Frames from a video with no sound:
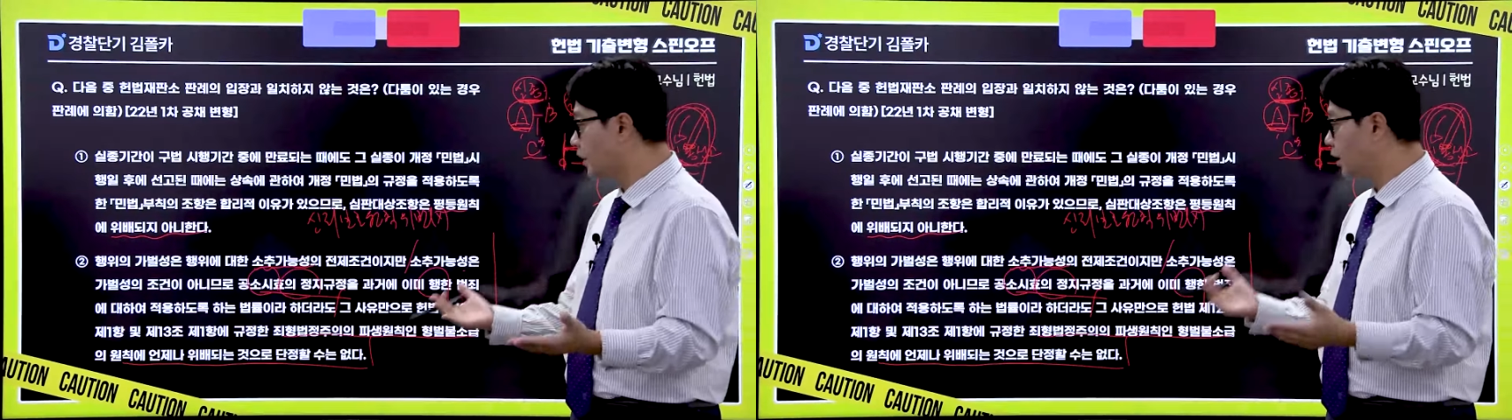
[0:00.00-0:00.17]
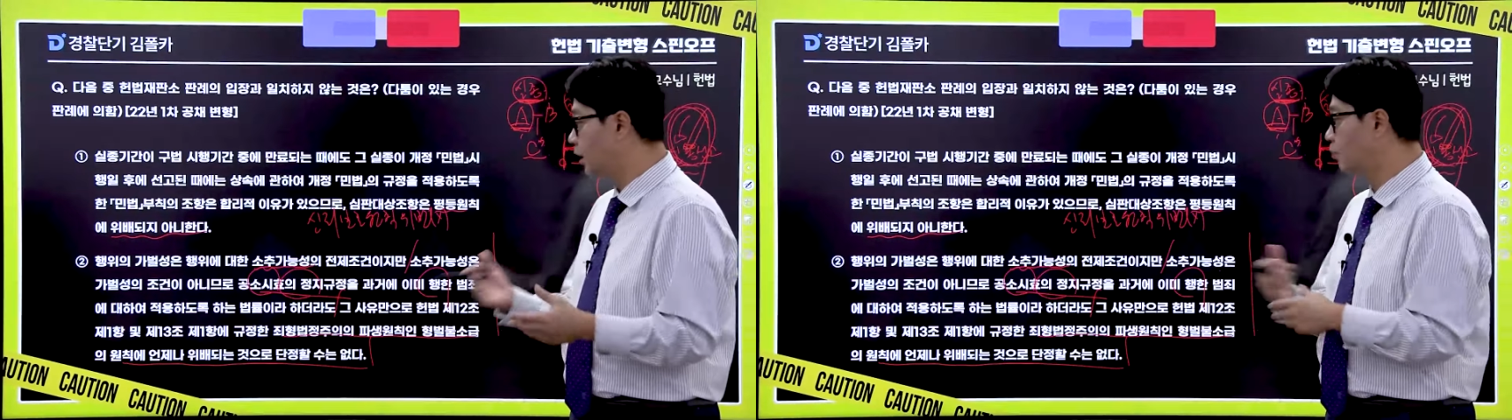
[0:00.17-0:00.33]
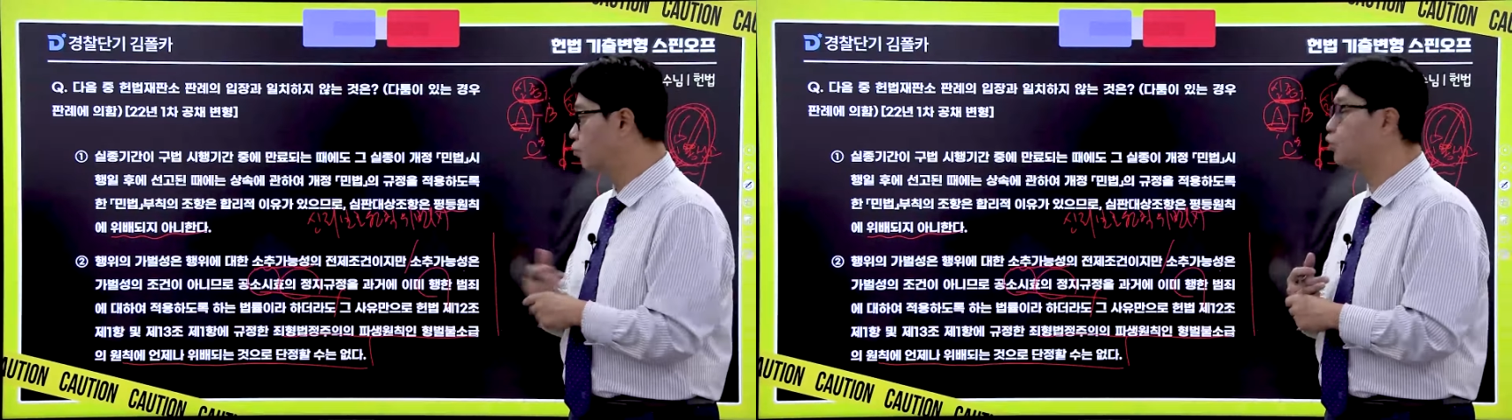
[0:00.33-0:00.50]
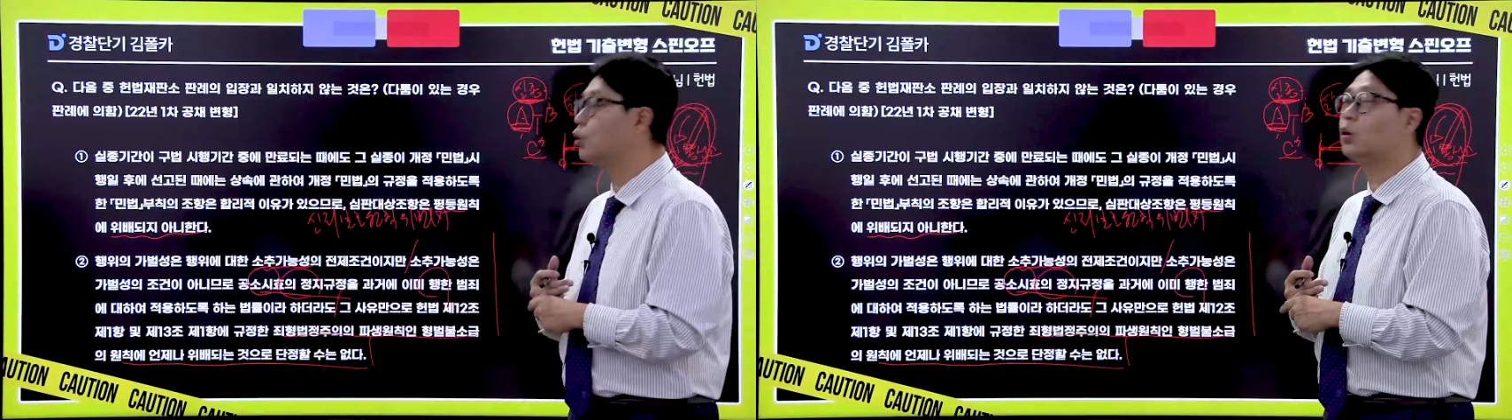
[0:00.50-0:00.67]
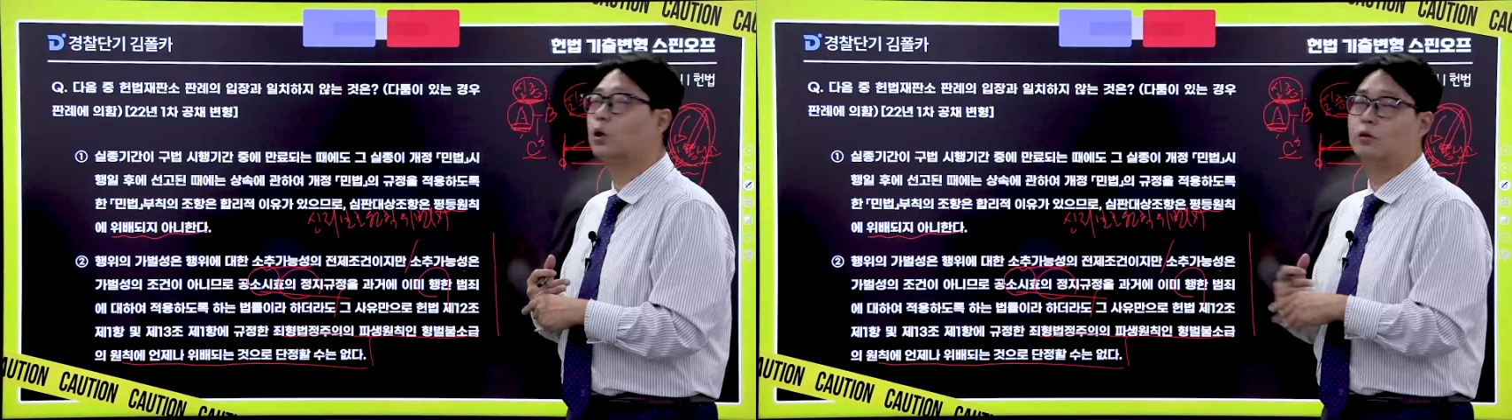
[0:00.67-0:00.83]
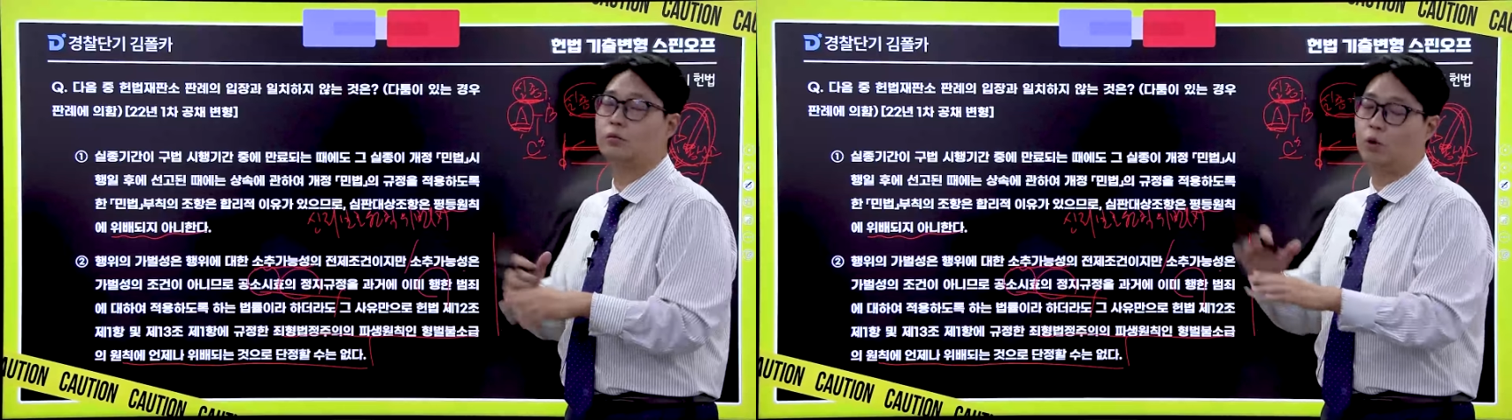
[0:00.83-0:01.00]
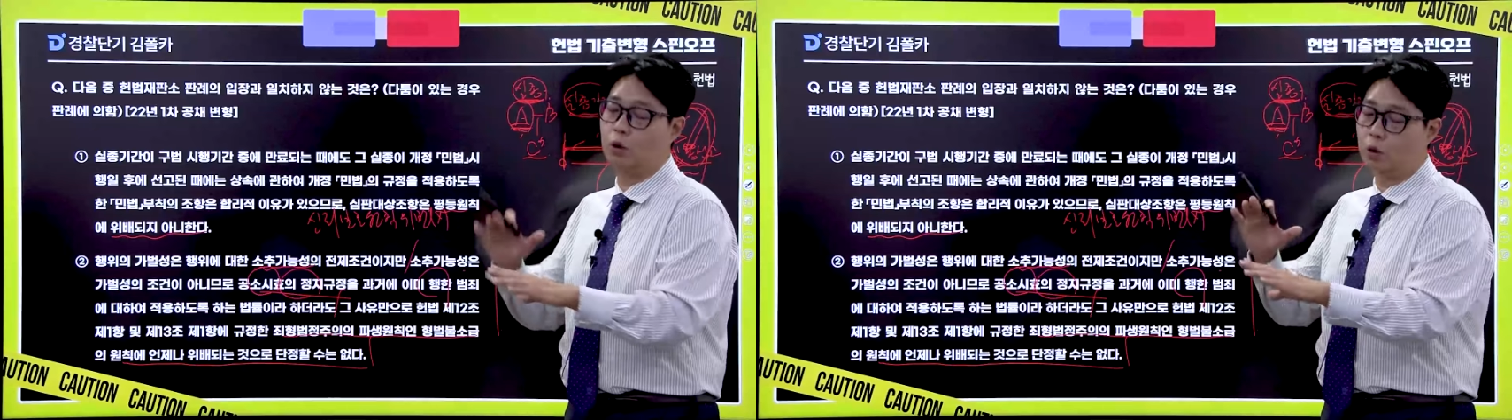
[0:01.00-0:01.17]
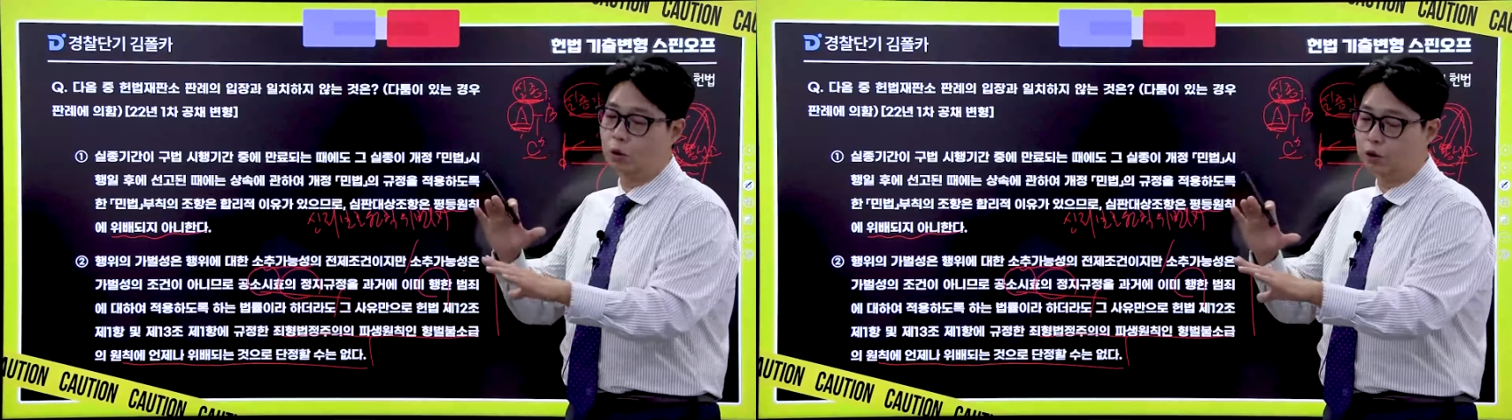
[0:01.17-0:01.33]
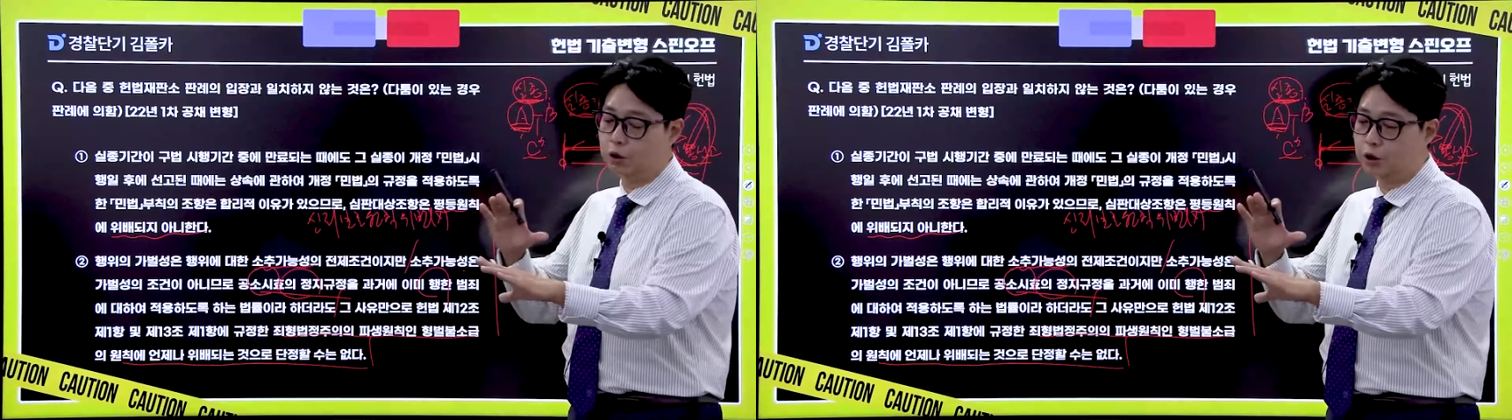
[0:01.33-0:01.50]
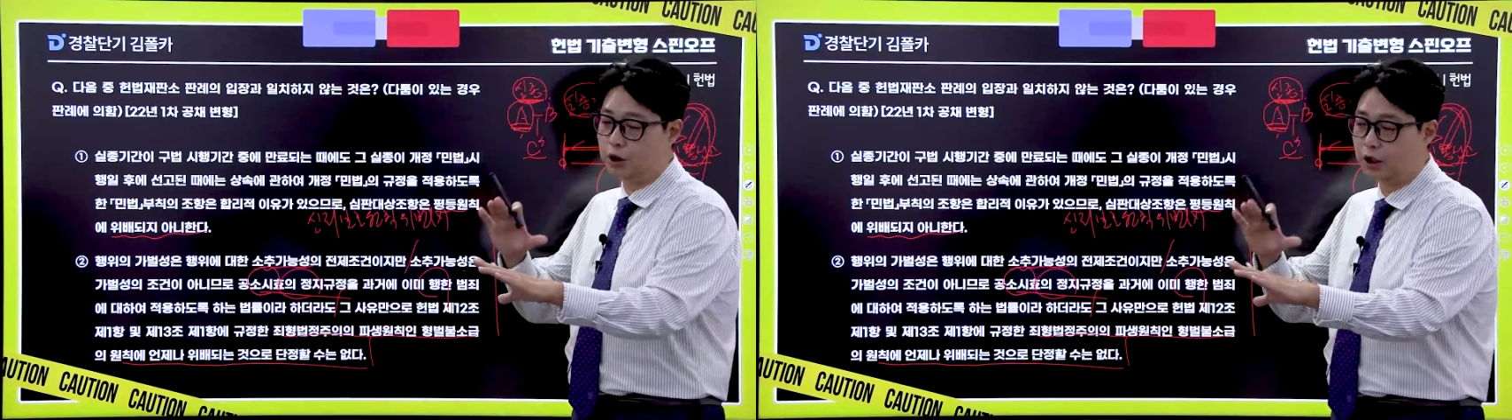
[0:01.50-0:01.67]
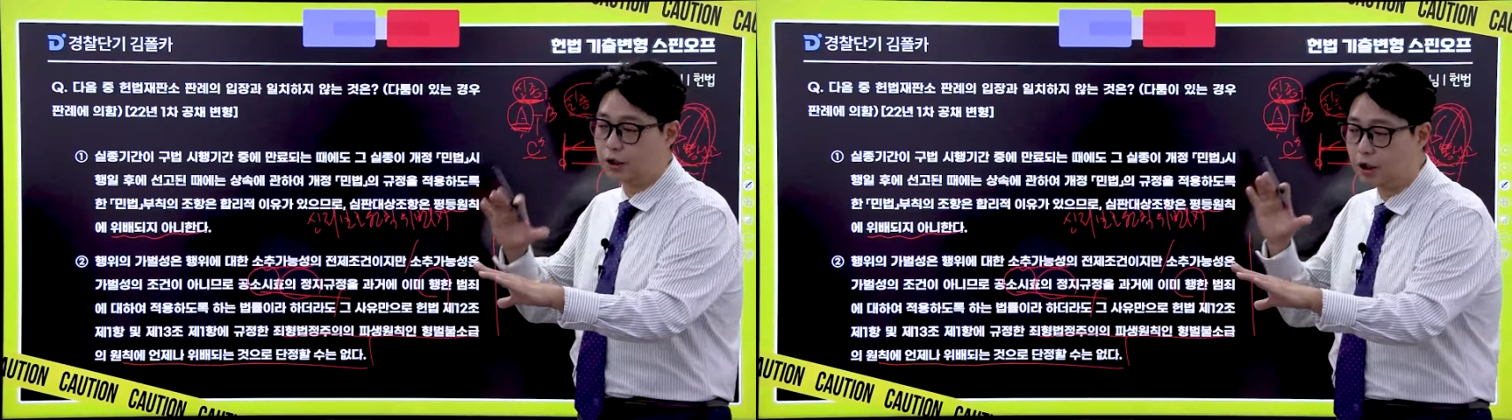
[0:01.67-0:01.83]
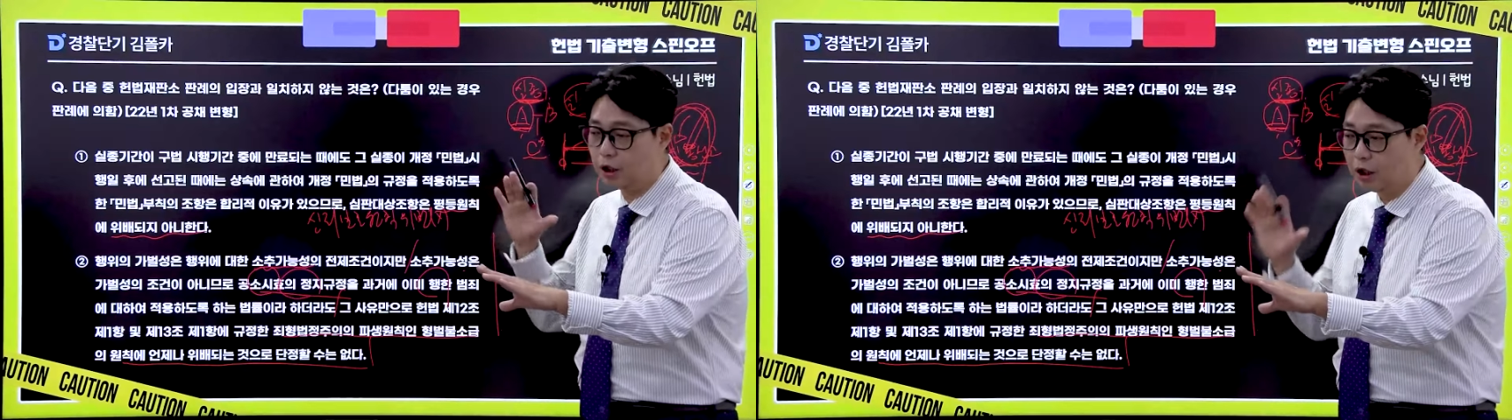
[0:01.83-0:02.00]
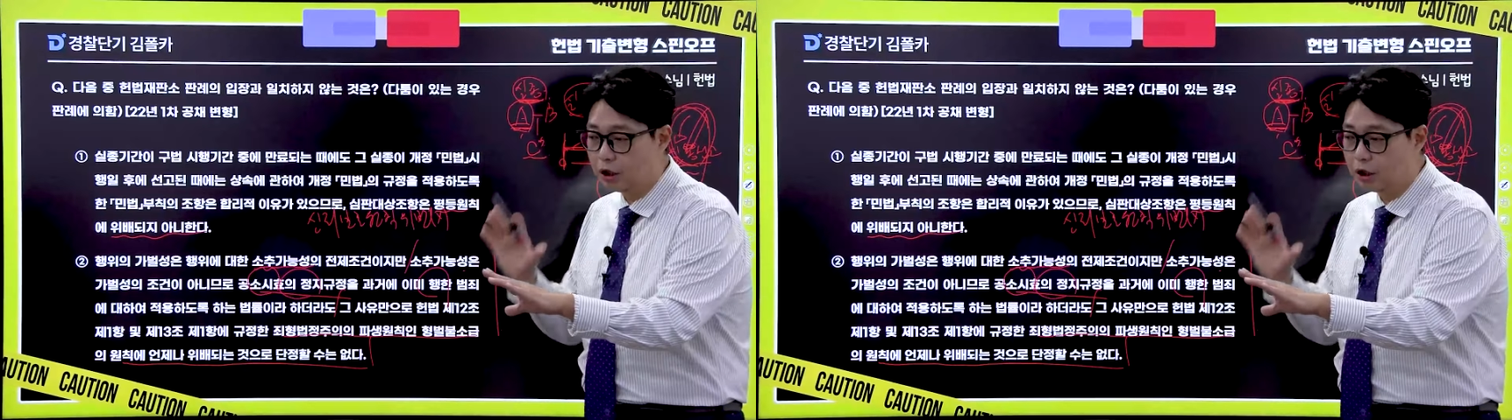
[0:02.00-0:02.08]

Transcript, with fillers: 이 무조건 뭐 공소시효에 대해서